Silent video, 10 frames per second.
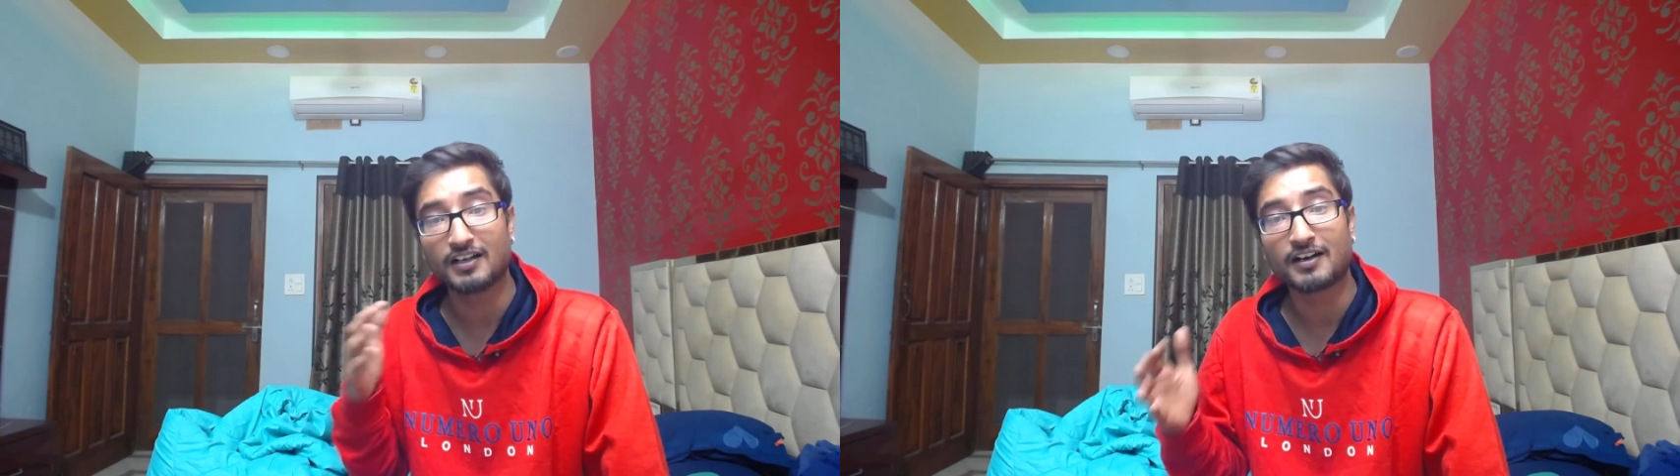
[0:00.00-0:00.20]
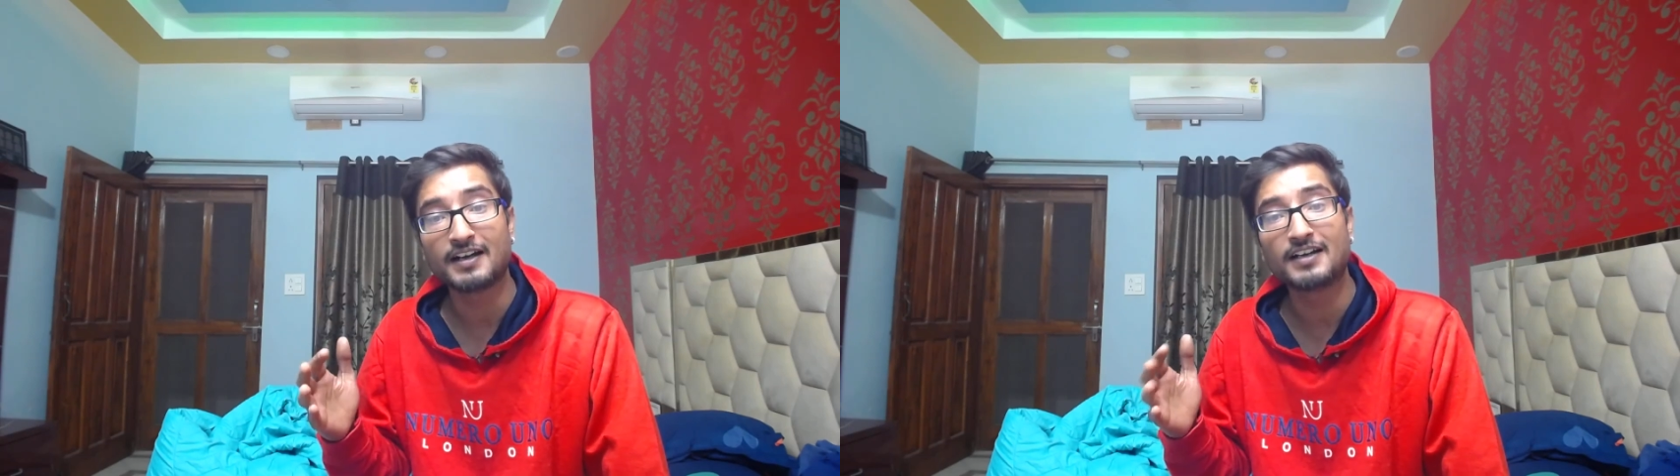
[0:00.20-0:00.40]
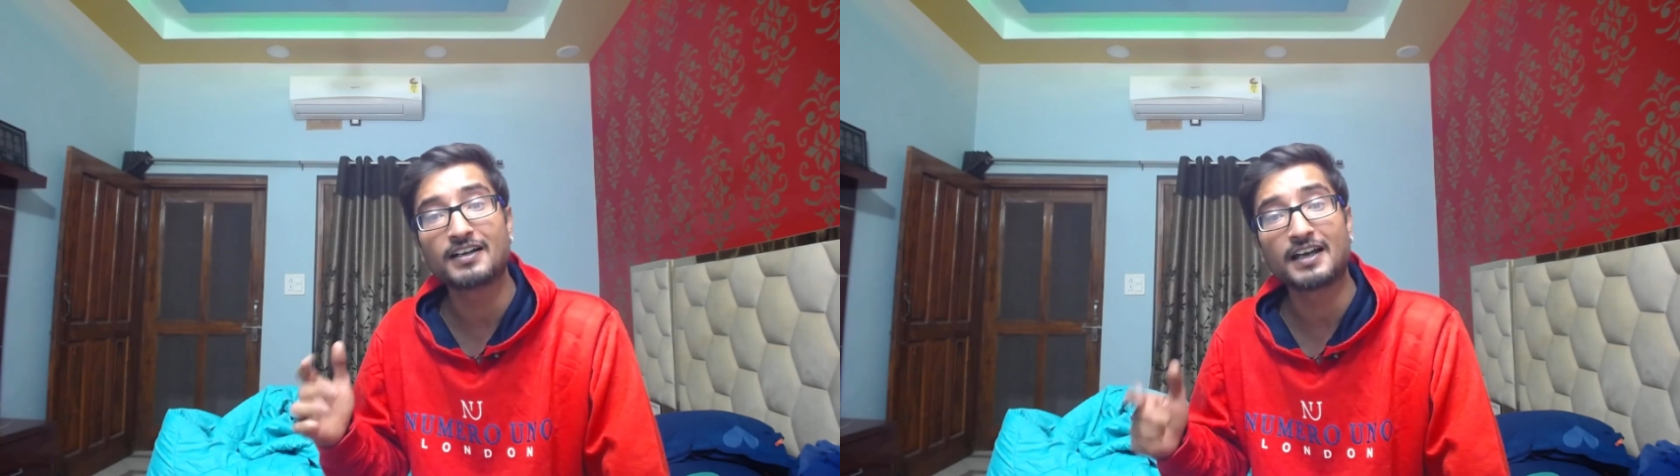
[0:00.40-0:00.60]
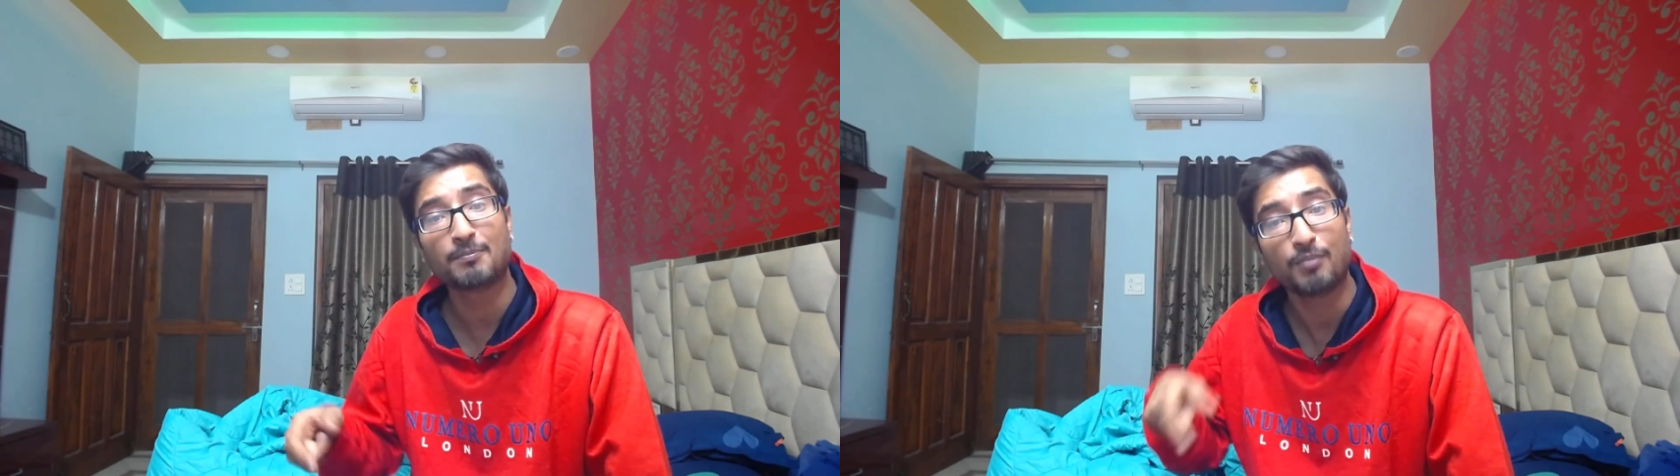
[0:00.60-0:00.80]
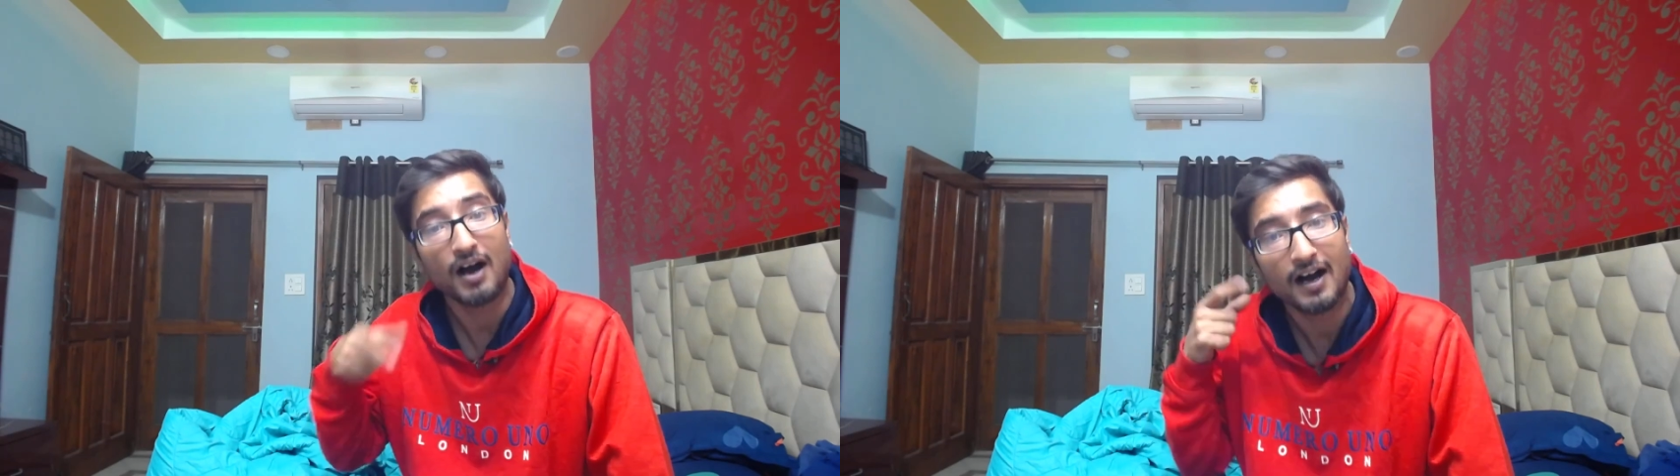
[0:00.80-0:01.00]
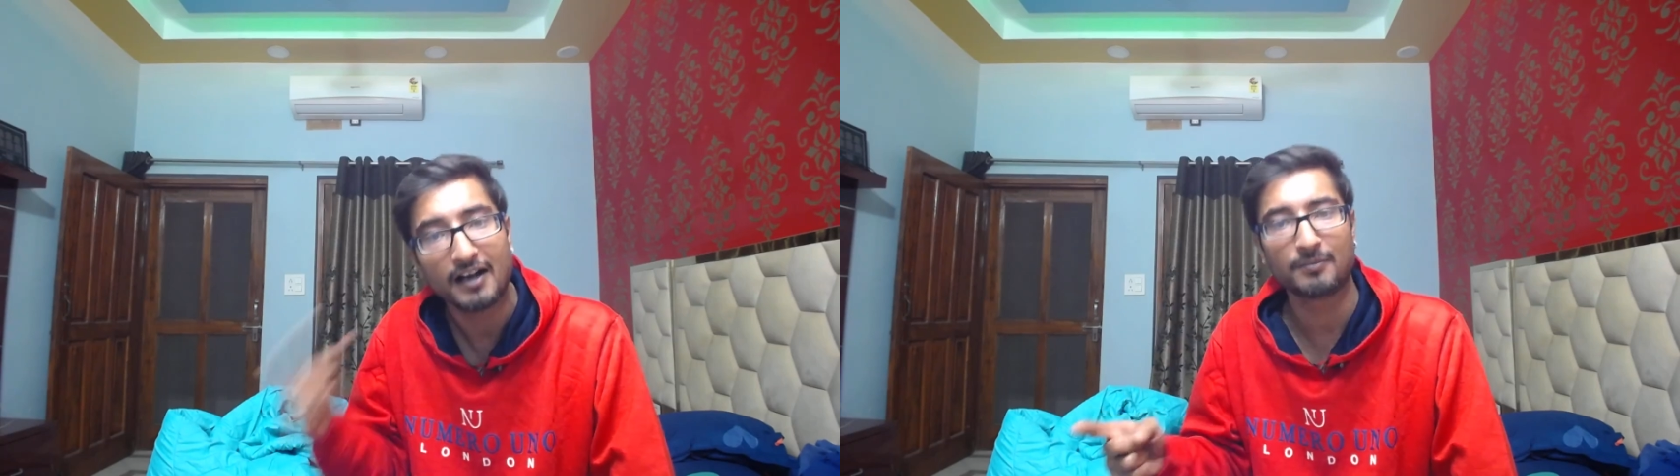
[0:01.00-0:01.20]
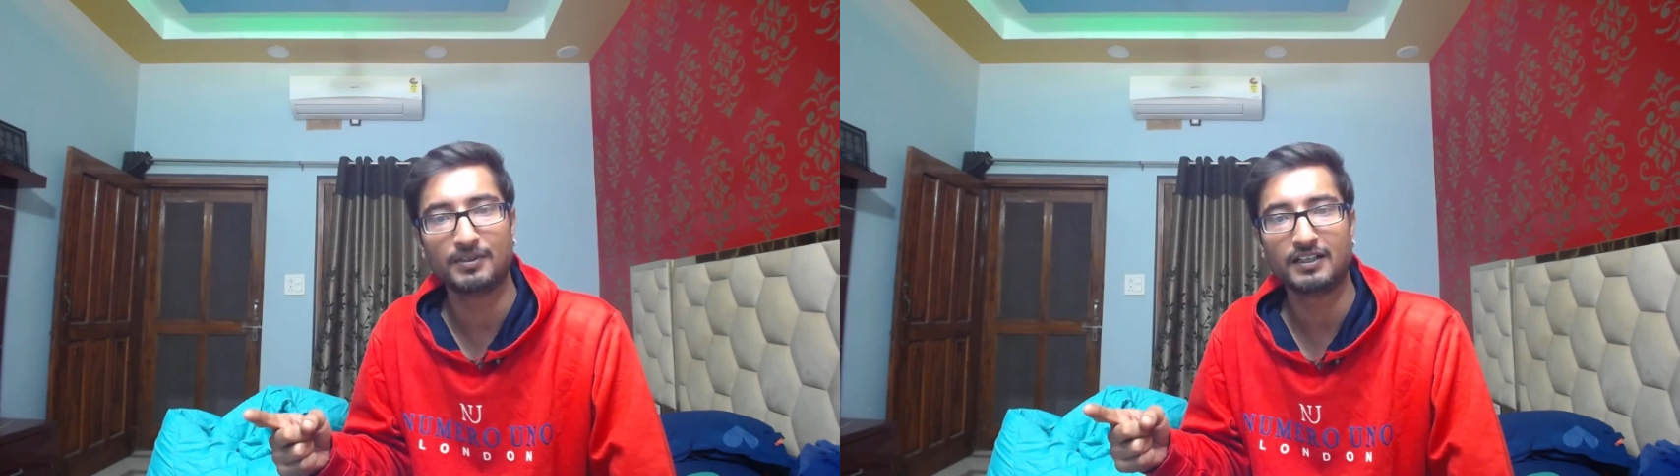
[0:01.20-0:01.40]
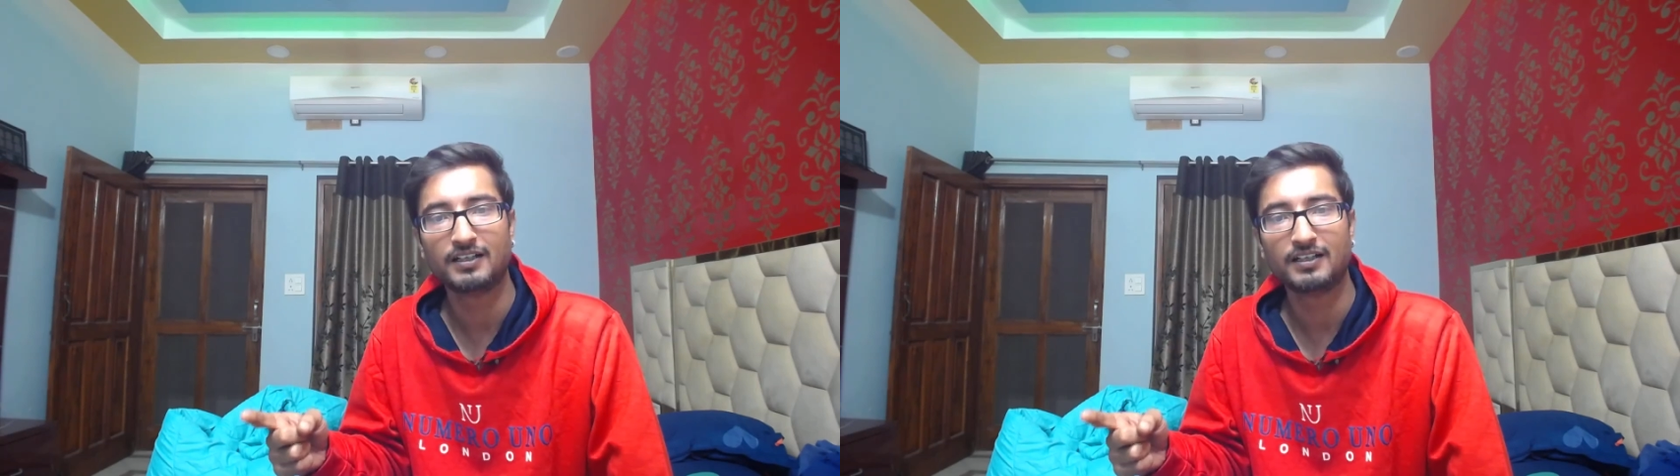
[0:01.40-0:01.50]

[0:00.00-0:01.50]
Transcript: रिंग के बाहर भी